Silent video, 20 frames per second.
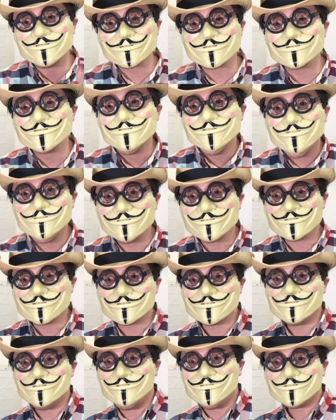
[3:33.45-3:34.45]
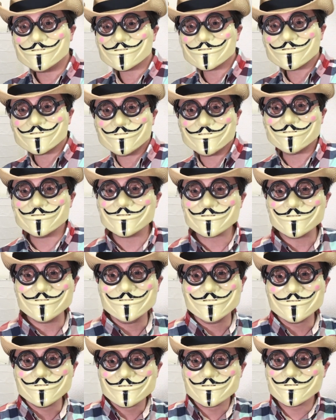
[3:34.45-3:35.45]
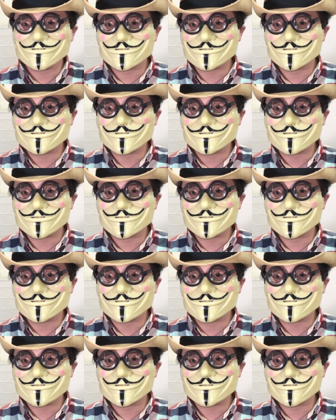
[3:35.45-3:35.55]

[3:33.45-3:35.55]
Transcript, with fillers: います。はい、ではあらすじいきましょう。